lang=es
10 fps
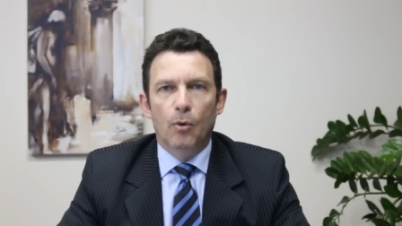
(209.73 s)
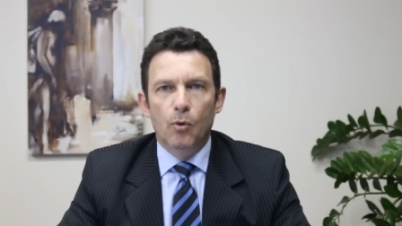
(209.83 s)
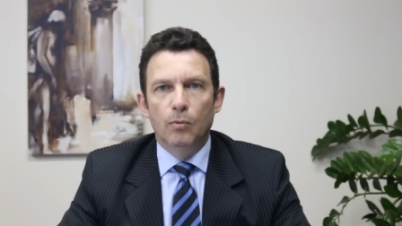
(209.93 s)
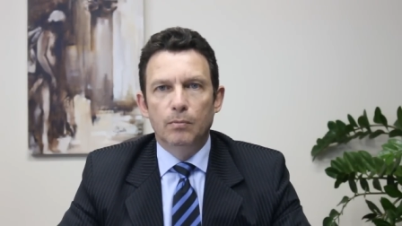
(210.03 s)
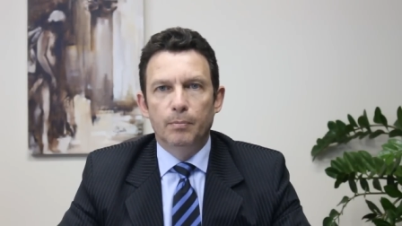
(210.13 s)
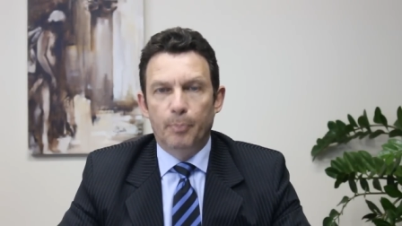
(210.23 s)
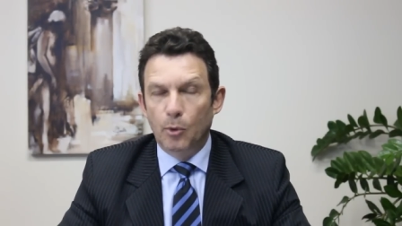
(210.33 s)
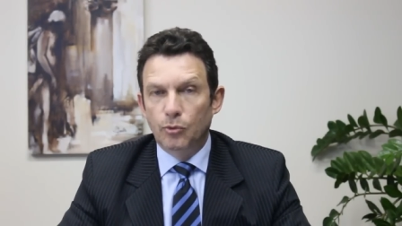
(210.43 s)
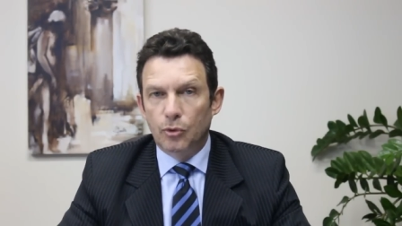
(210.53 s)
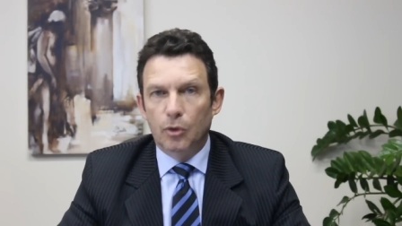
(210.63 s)
un
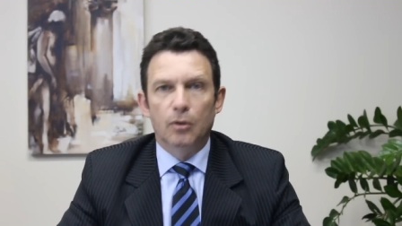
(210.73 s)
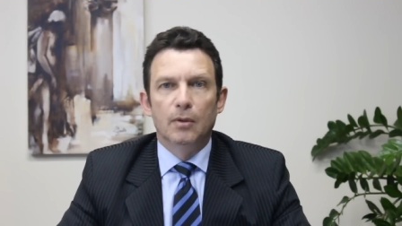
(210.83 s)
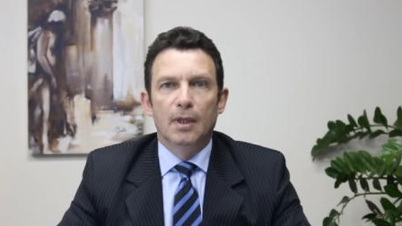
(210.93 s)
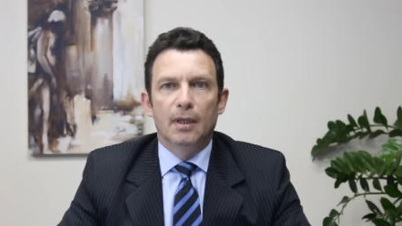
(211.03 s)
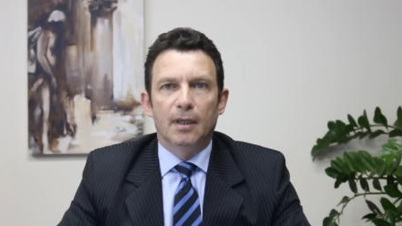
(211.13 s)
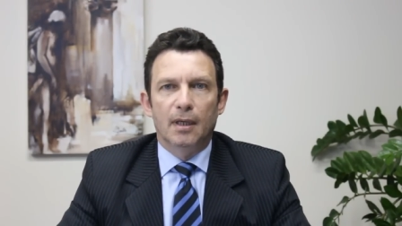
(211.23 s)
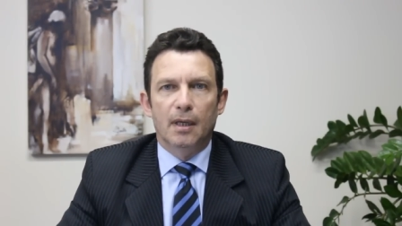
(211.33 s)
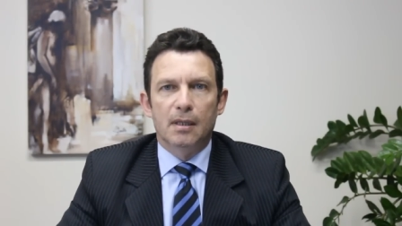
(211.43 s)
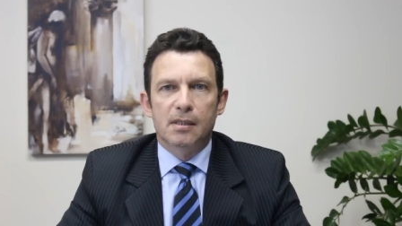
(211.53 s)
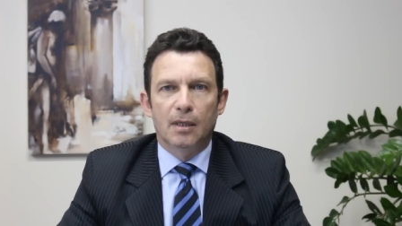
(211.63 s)
punto
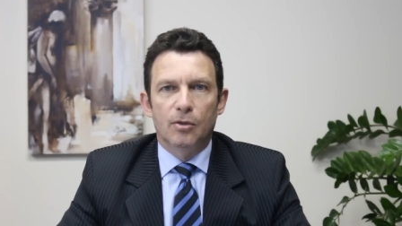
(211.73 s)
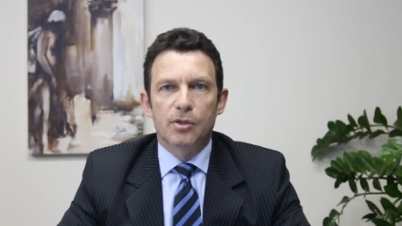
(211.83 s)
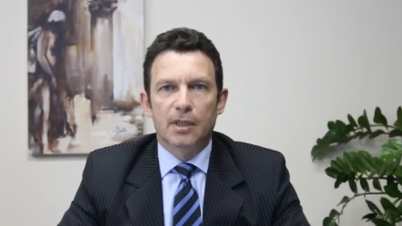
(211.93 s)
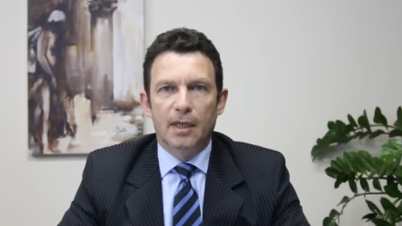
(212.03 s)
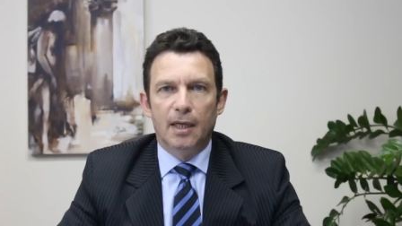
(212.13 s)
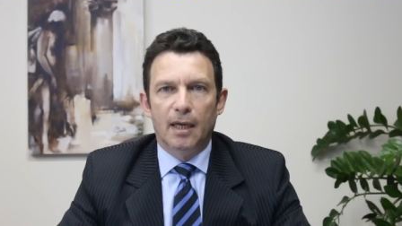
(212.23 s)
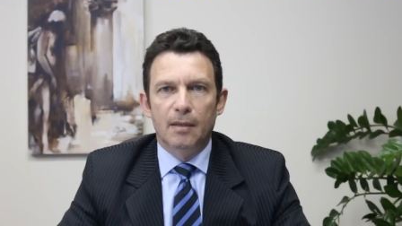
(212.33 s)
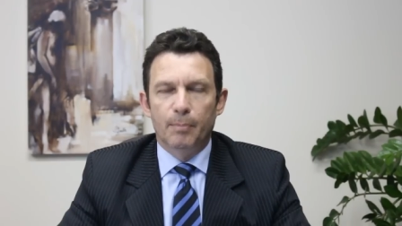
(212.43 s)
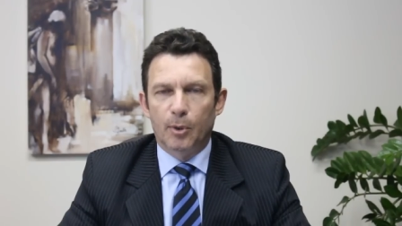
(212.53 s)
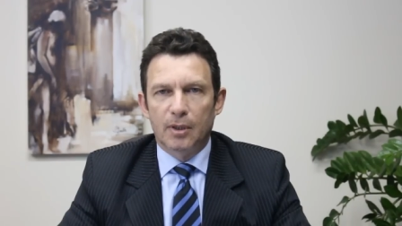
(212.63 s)
que se considera
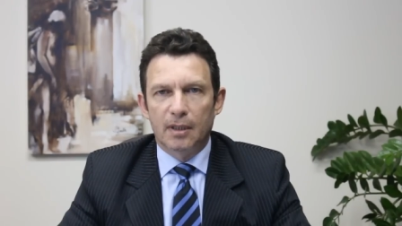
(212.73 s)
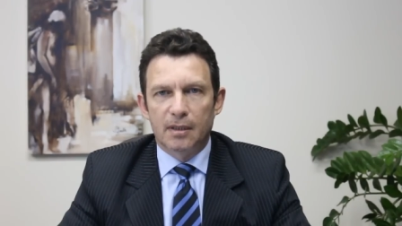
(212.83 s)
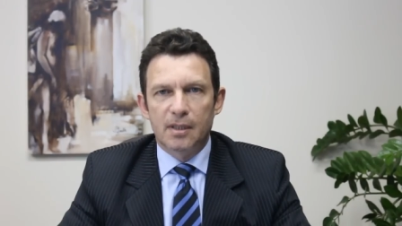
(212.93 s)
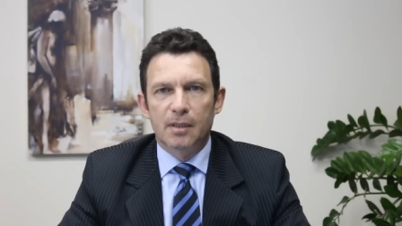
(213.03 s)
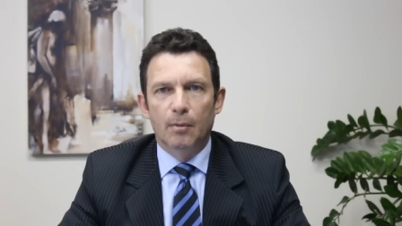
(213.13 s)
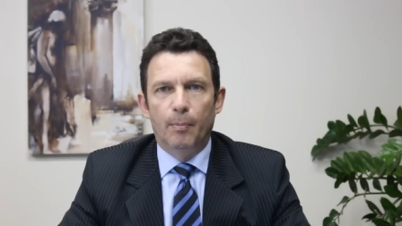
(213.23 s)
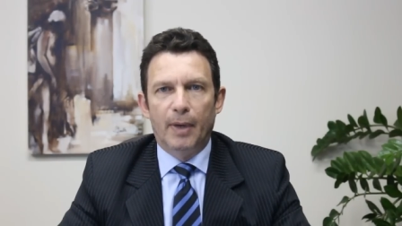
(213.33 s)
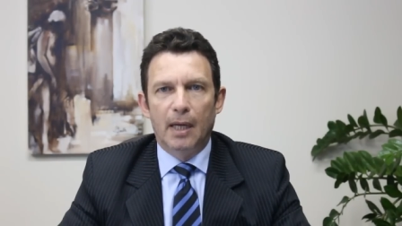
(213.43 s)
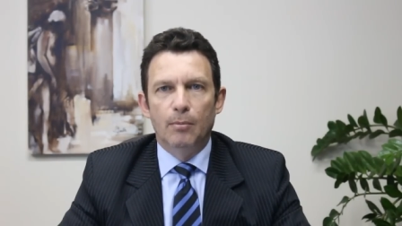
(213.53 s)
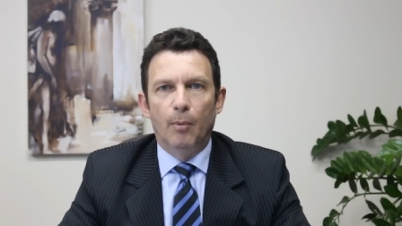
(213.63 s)
importantísimo
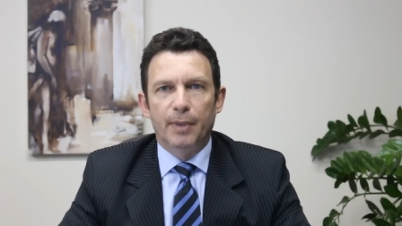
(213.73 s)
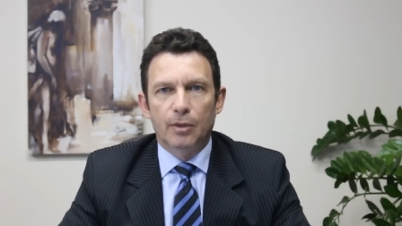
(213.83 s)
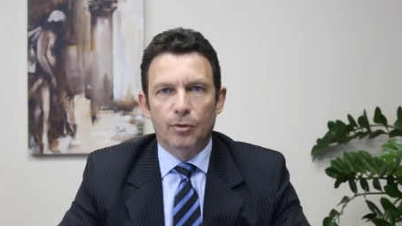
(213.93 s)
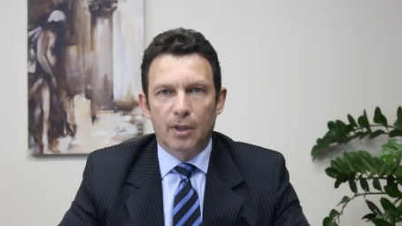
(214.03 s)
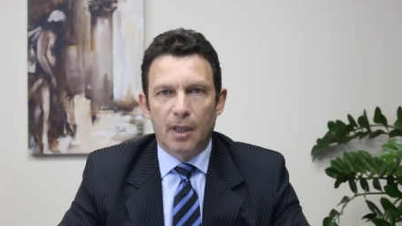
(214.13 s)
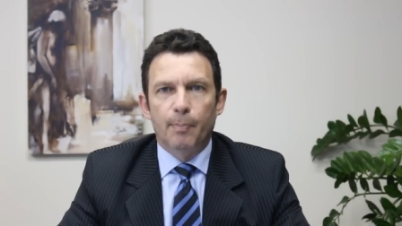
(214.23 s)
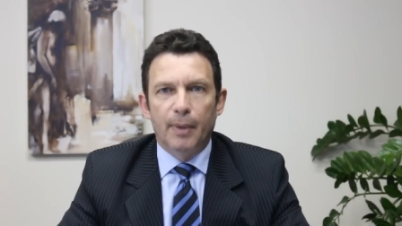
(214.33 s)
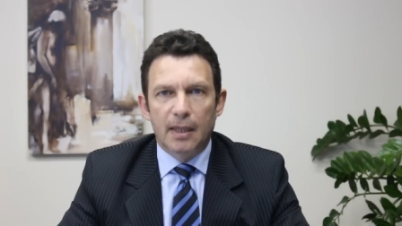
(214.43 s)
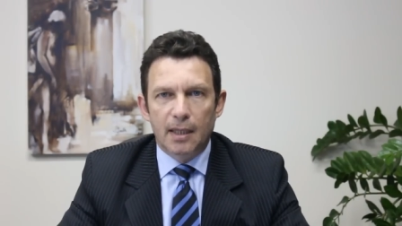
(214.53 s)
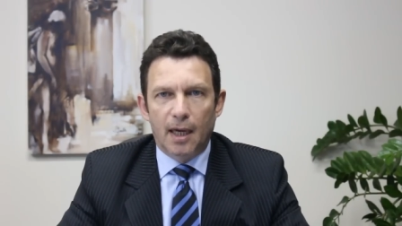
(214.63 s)
para el momento de
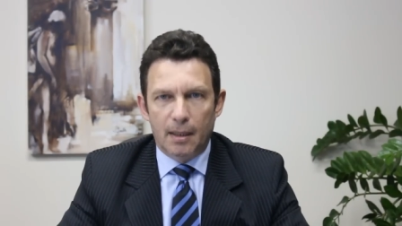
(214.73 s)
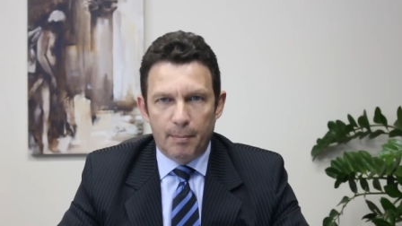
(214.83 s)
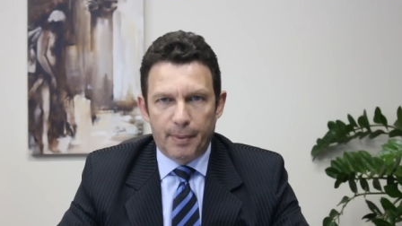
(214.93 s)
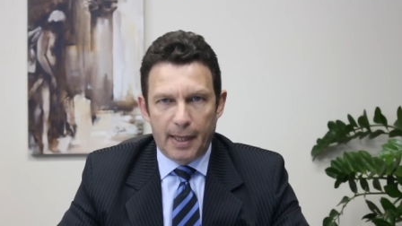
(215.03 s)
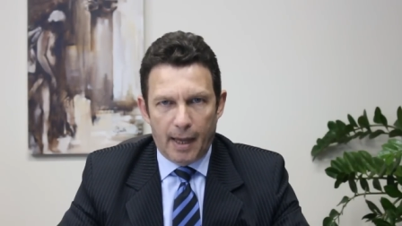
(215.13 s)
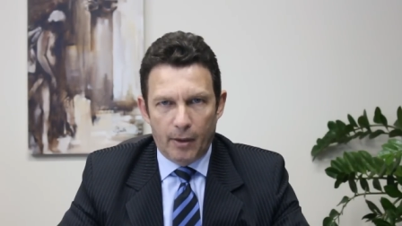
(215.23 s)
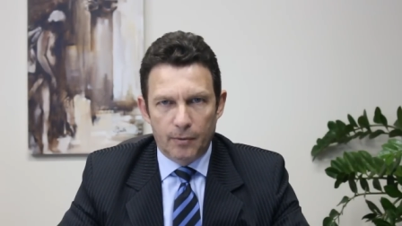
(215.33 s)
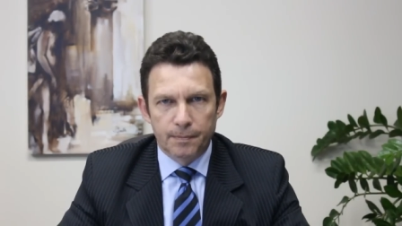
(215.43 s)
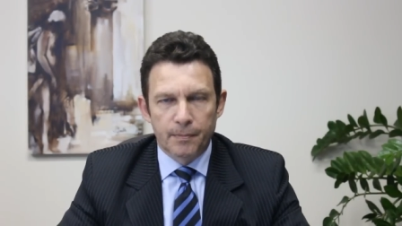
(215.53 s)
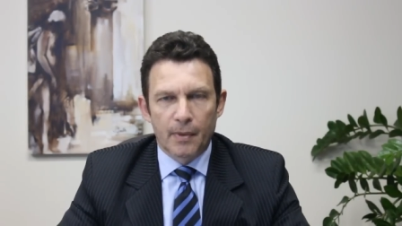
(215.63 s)
despedir al empleado.